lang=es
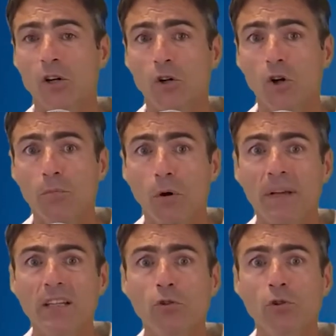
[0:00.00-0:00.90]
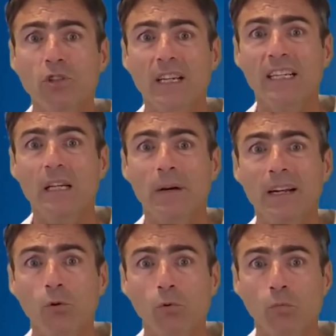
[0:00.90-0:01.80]
Los momentos en que va
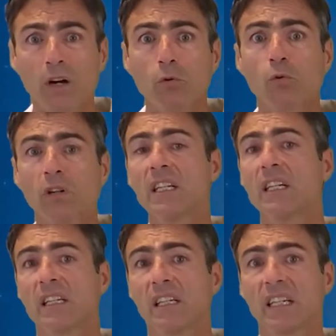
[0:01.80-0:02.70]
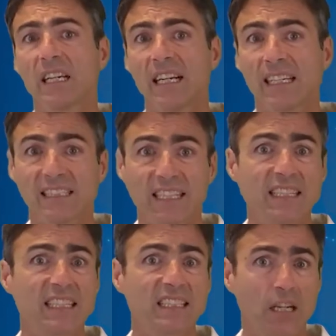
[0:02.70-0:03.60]
a ocurrir el
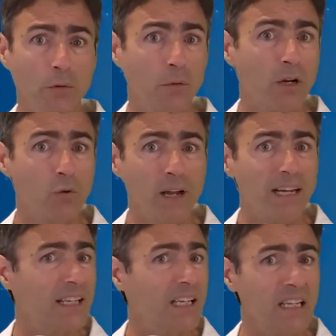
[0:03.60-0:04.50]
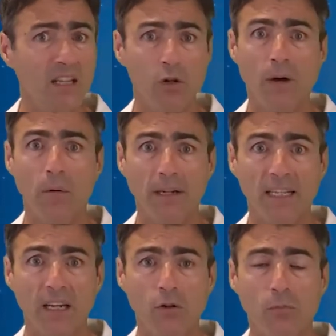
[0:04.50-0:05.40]
accidente cerebrovascular es de lo más
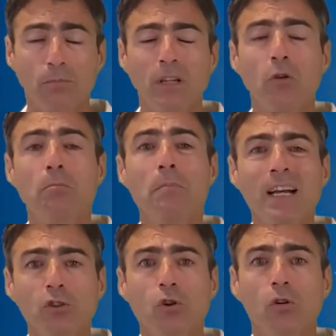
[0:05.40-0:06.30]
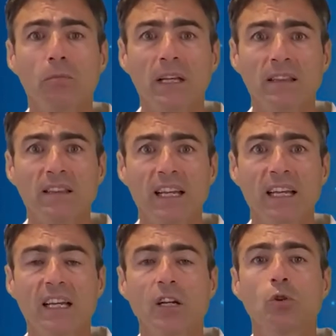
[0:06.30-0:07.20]
variado, pero
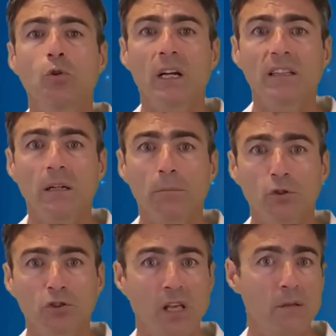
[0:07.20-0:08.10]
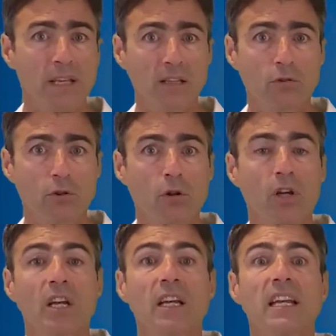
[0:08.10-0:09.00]
mayormente durante el procedimiento
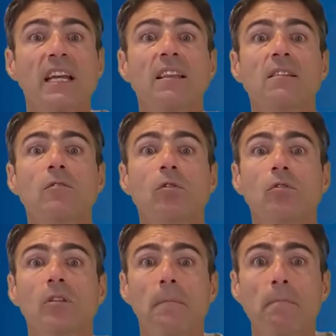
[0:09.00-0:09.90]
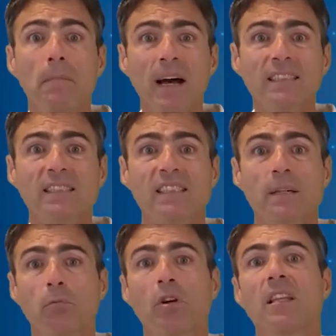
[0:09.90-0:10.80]
es donde más
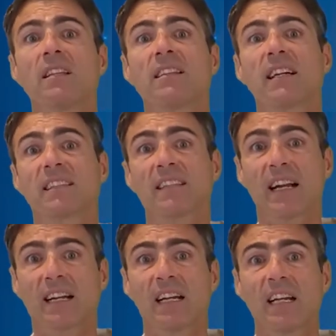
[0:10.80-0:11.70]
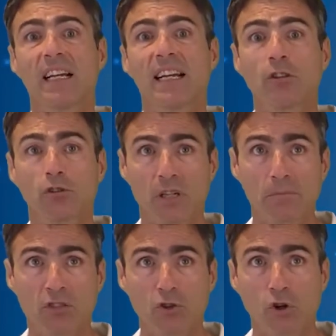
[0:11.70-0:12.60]
se pueden detectar estos
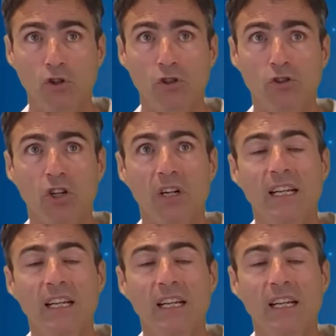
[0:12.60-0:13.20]
episodios.